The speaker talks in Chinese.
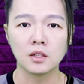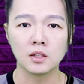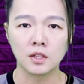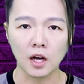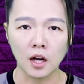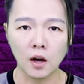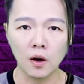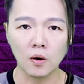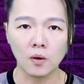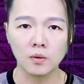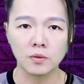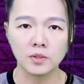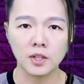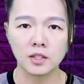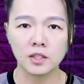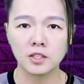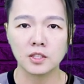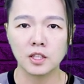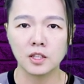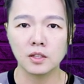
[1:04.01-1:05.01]
然后
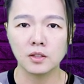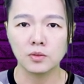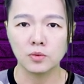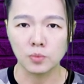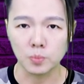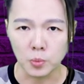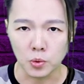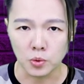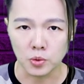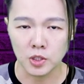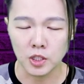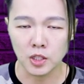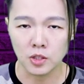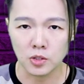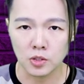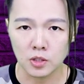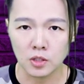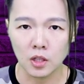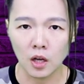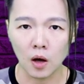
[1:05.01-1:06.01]
让那些母亲
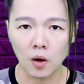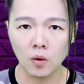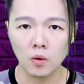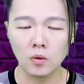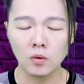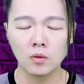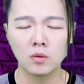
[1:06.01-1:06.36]
知道